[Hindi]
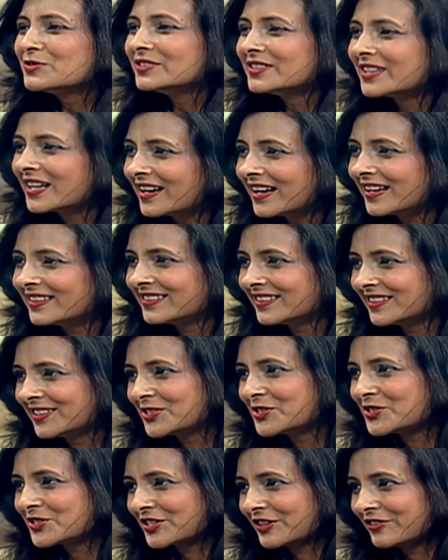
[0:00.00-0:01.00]
बुंदेला तक
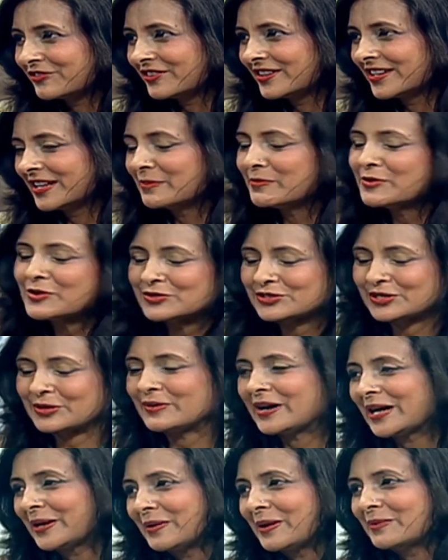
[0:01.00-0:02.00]
का जो सफ़र है मैं उसके
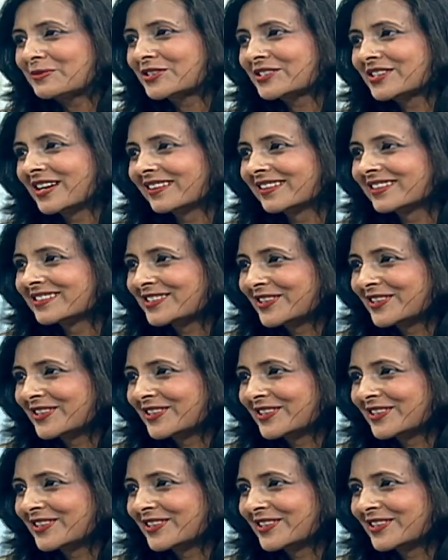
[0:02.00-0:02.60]
बारे में आपसे जानना